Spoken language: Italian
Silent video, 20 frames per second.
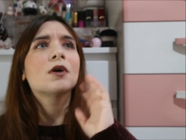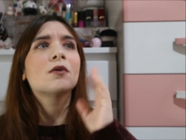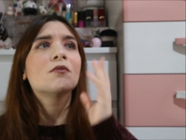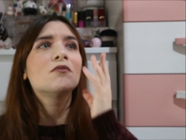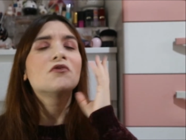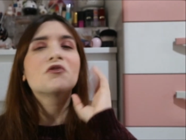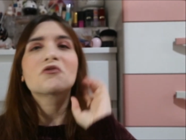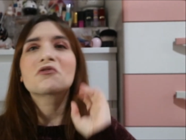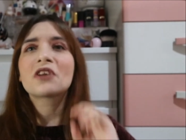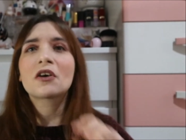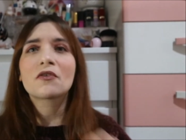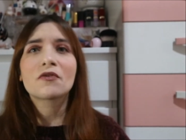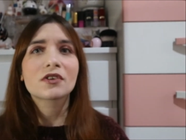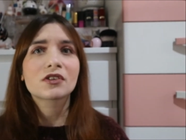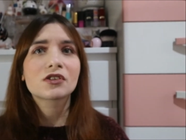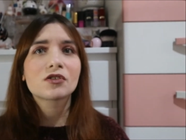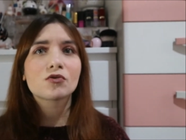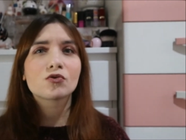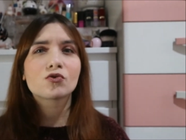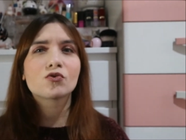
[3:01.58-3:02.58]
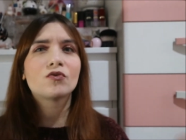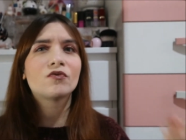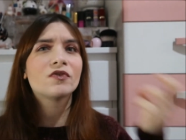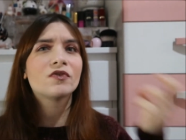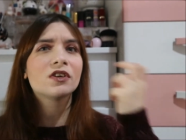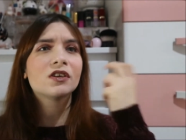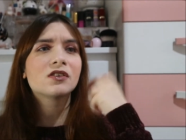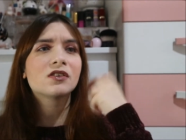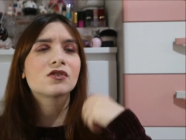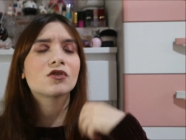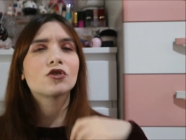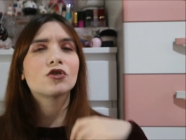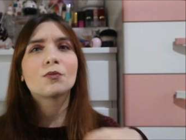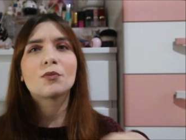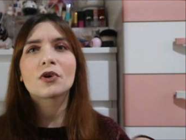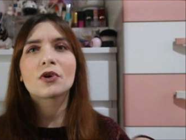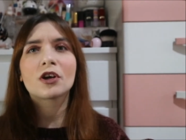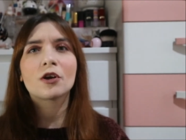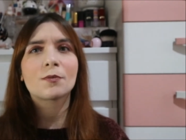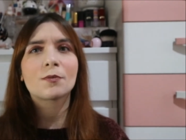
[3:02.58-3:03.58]
non dà fastidio sul viso,
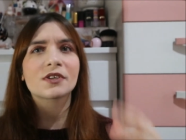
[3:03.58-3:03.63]
dopo che lo